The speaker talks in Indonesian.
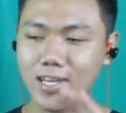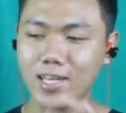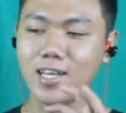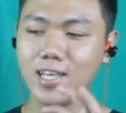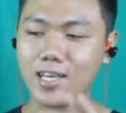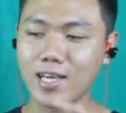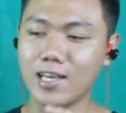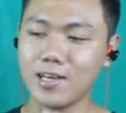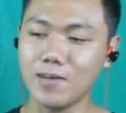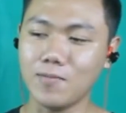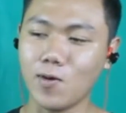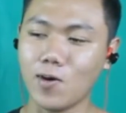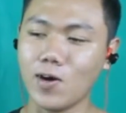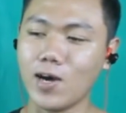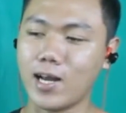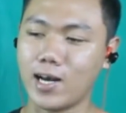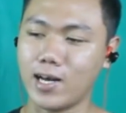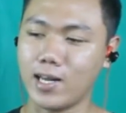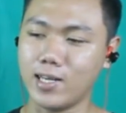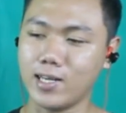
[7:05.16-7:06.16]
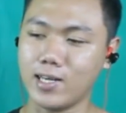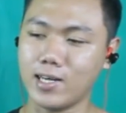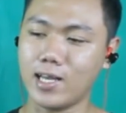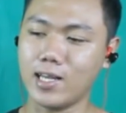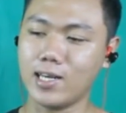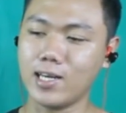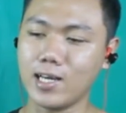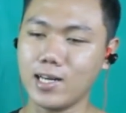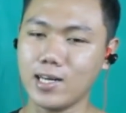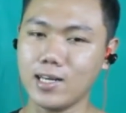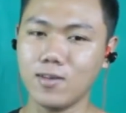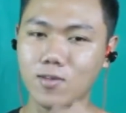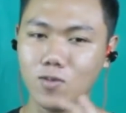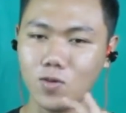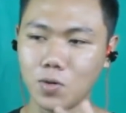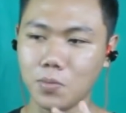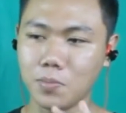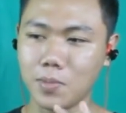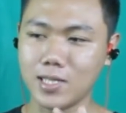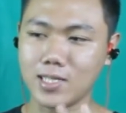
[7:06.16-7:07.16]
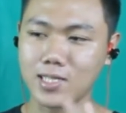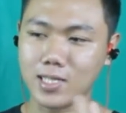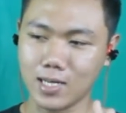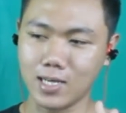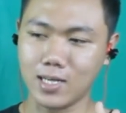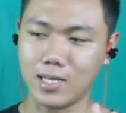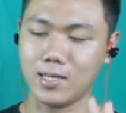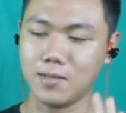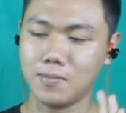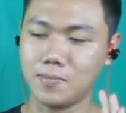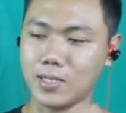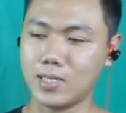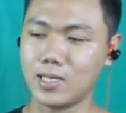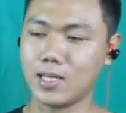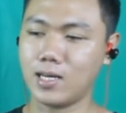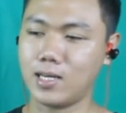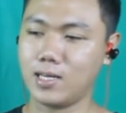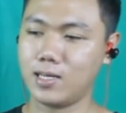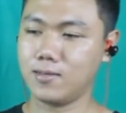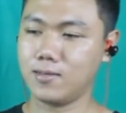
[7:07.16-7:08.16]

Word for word: ini kayak ngebongkar nih ini kan dulu mantan ya mantan ya